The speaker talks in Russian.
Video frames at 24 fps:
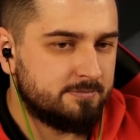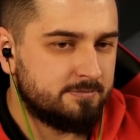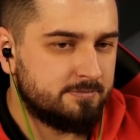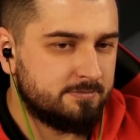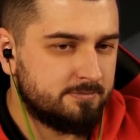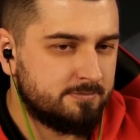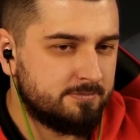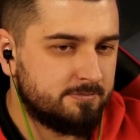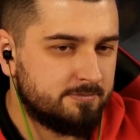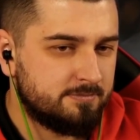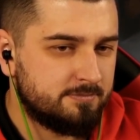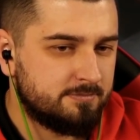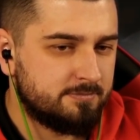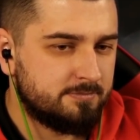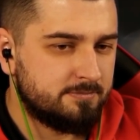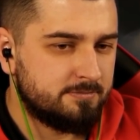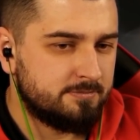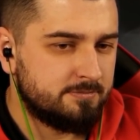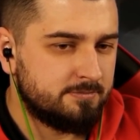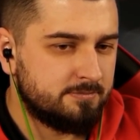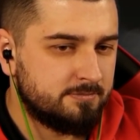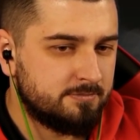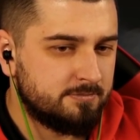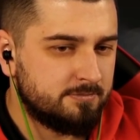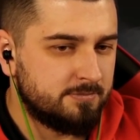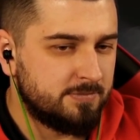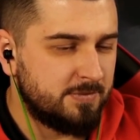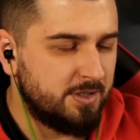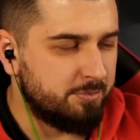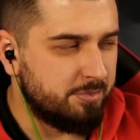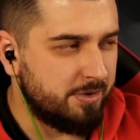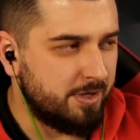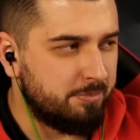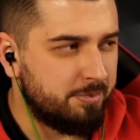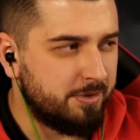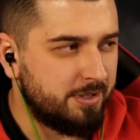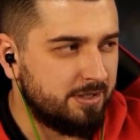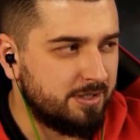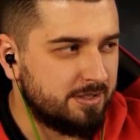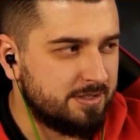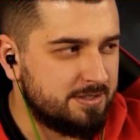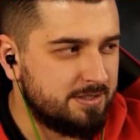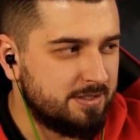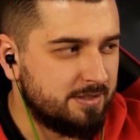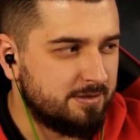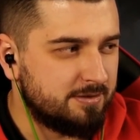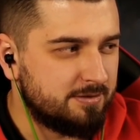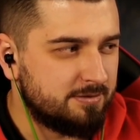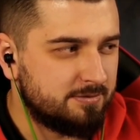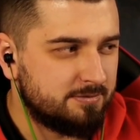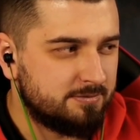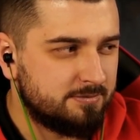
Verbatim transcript: Угу. Ты пропала, кстати.